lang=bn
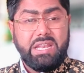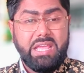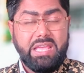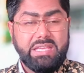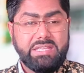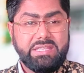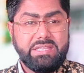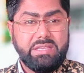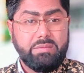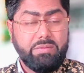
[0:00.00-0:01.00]
লাইক
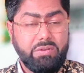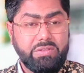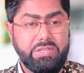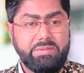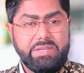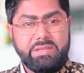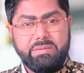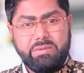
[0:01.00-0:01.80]
ফলো দেবেন এবং